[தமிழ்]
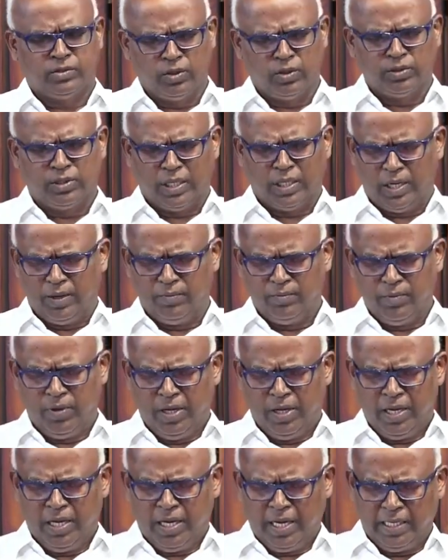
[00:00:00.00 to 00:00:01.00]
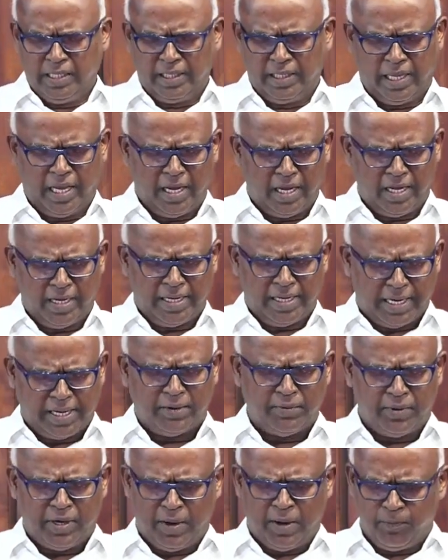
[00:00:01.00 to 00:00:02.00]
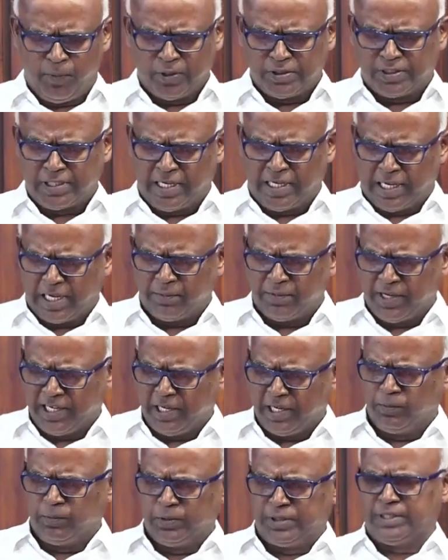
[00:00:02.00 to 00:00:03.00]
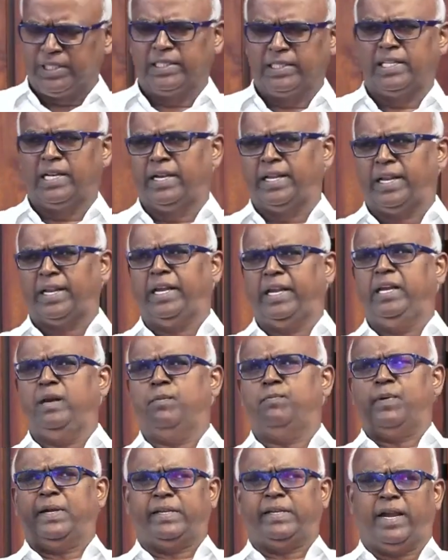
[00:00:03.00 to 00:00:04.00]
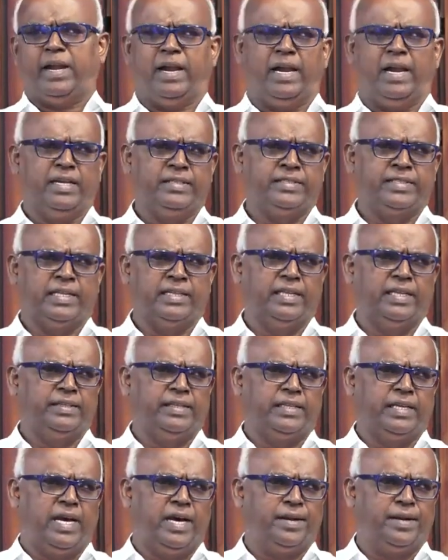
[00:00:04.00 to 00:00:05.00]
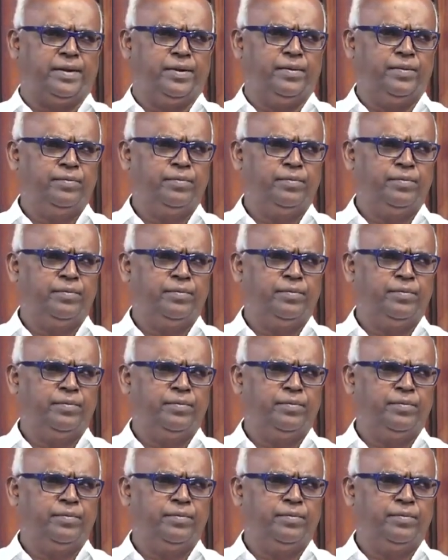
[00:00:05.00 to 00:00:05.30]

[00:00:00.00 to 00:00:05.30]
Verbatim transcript: ஸ்தோத்திரம் இந்த நடவ அப்போச நடவடிக்கை புஸ்தகத்தில் நிறைய பட்டணங்களை சந்தித்தார்